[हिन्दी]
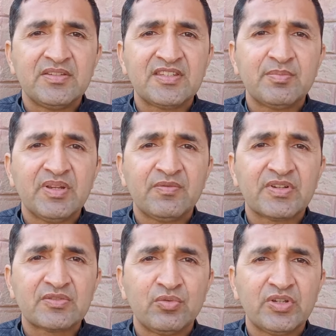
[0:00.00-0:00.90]
जिसमें
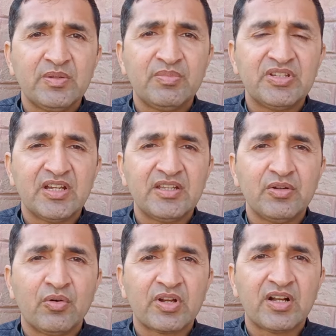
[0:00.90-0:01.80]
फसलों की
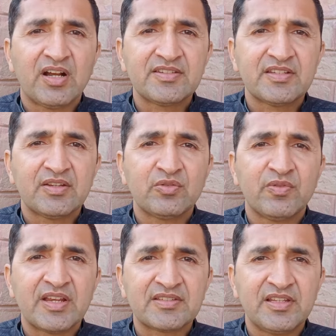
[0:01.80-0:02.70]
बिजाई और काश्त के जो
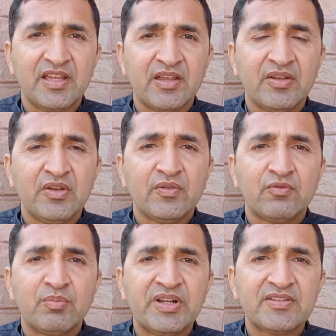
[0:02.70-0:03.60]
फ़ैसले हैं
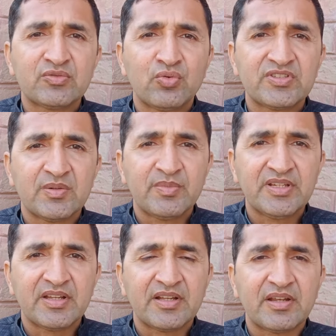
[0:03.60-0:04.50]
वो बड़े सोच
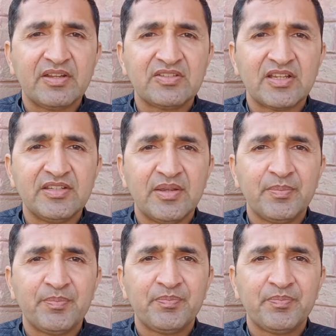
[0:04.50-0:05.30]
समझ कर करने चाहिए